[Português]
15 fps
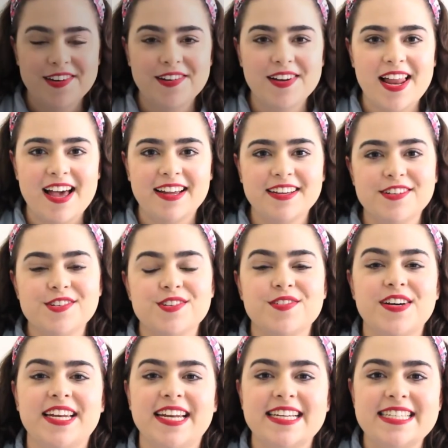Olá, eu sou
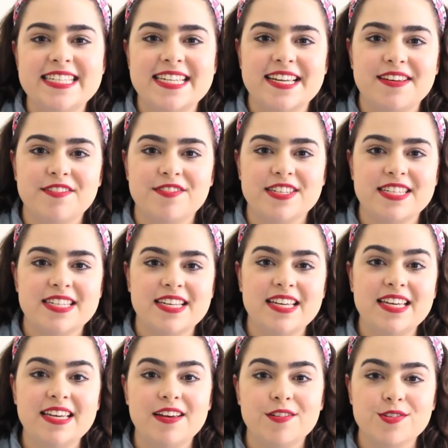Renata Esteves
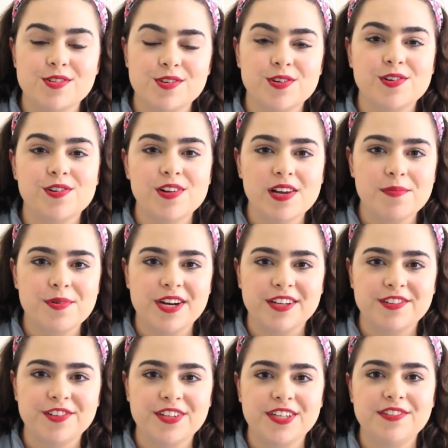e eu sou
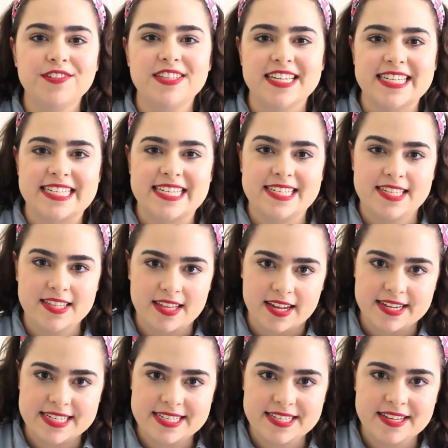colaboradora do Textos e
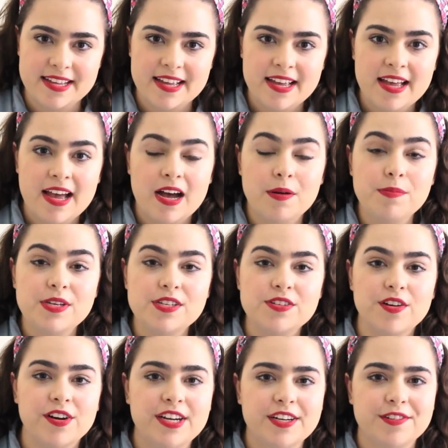Tais. A minha
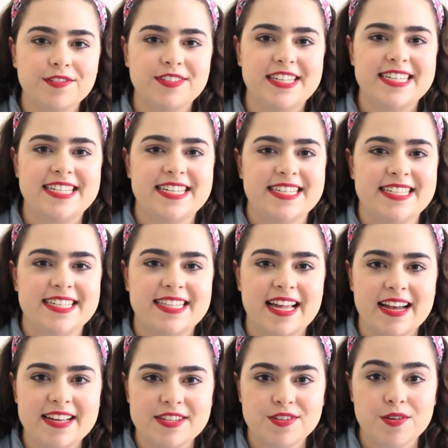história com Textos e
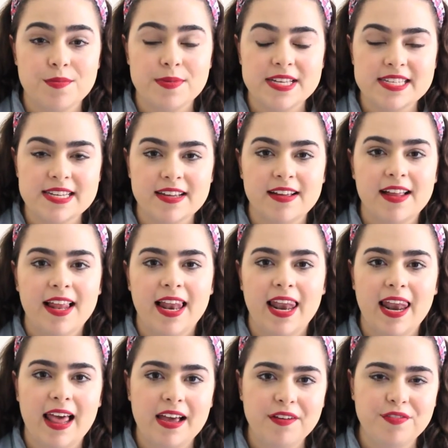Tais começa
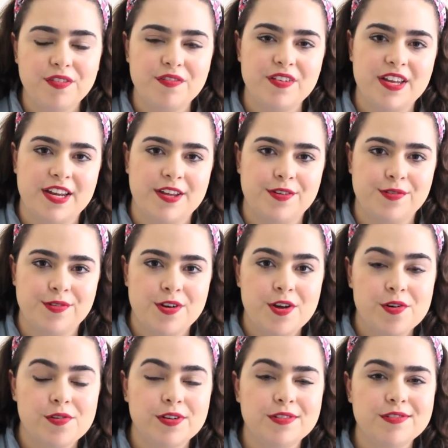lá em fevereiro,
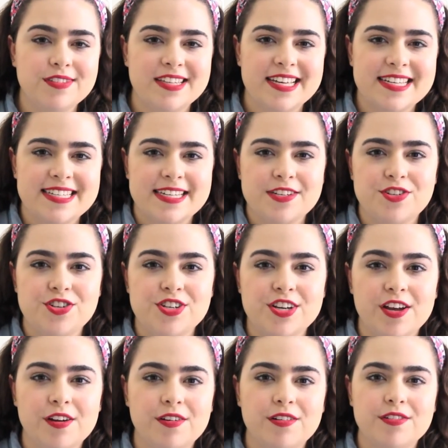quando o Textos
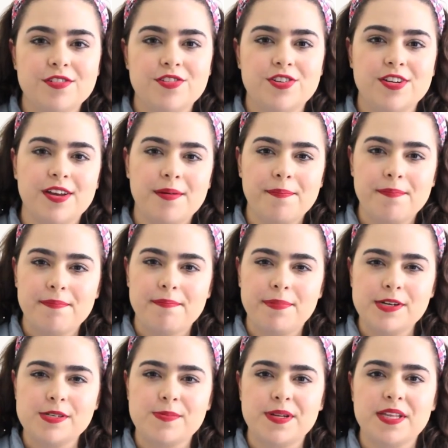tinha, tinha
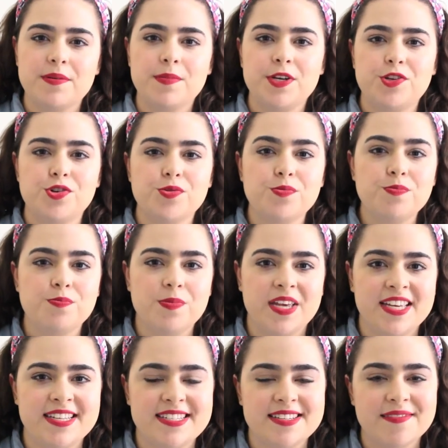aproximadamente um
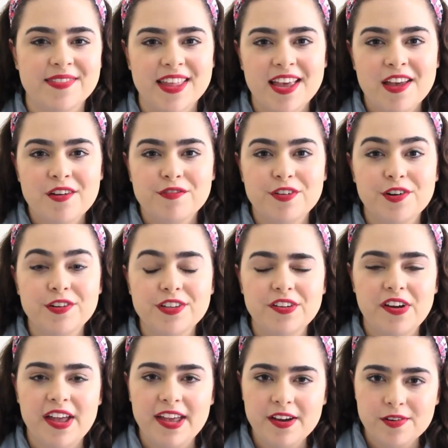mês. Foi quando
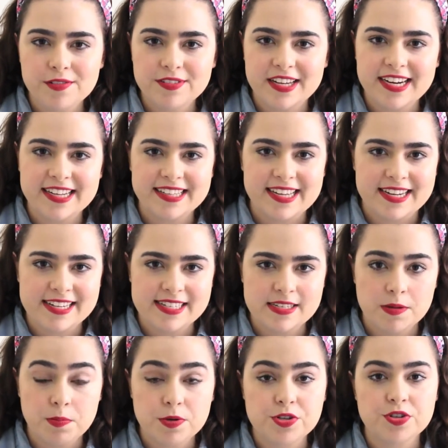eu reencontrei a Thaís
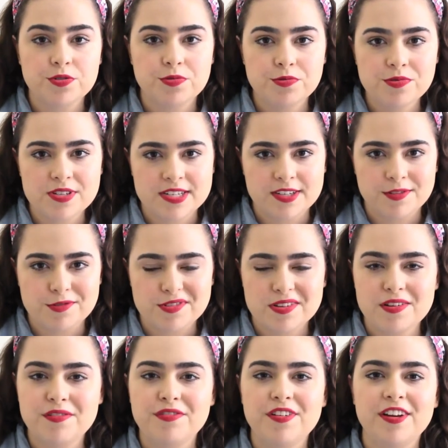depois de alguns anos.
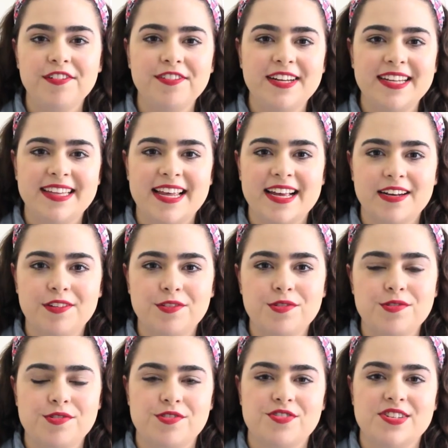Eu fui aluna dela no
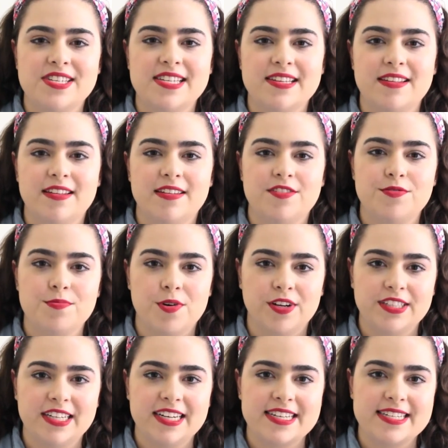curso de, de,
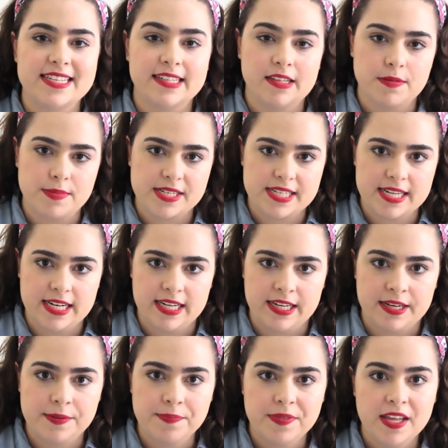moda na Santa
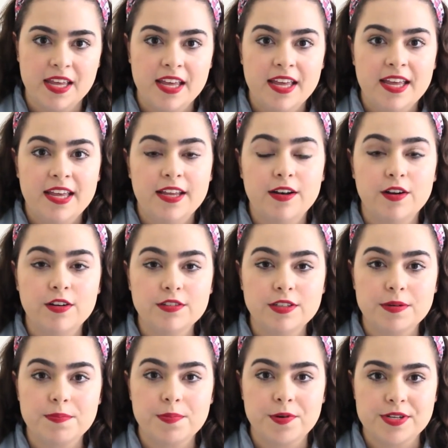Marcelina e logo
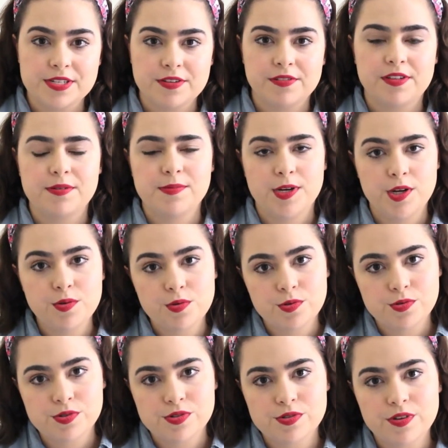depois que eu terminei o
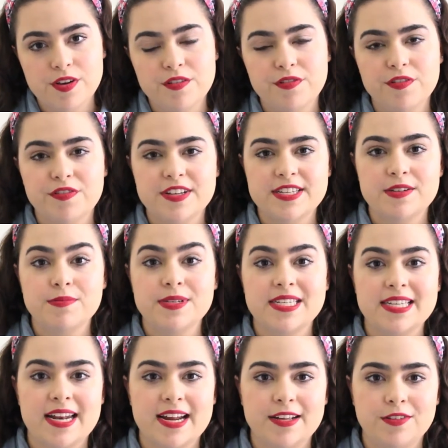curso, eu fui fazer um
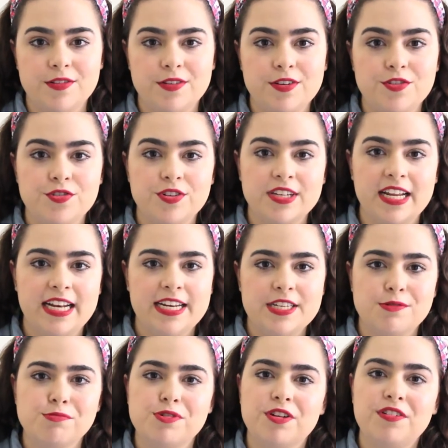mestrado em
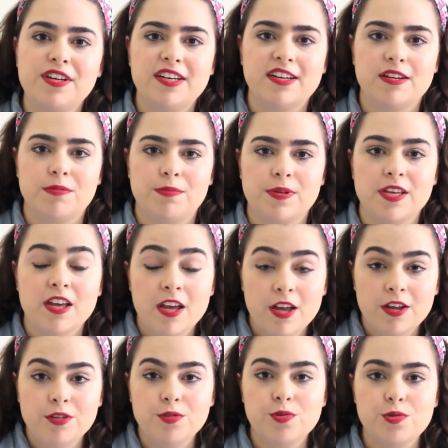jornalismo na Unicamp,
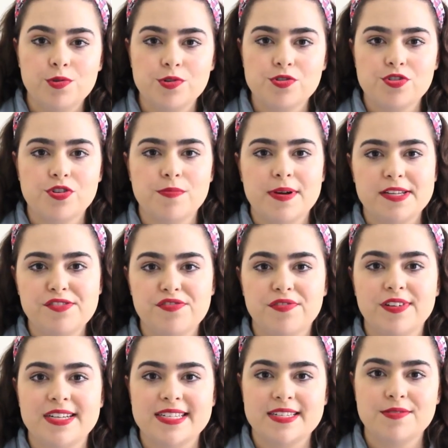num curso chamado
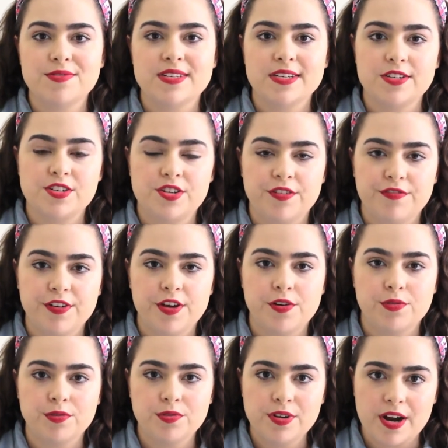Divulgação Científica e
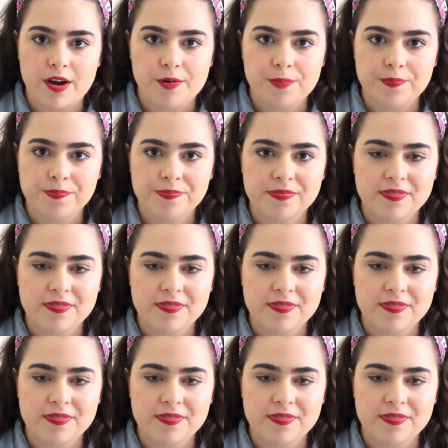Cultural.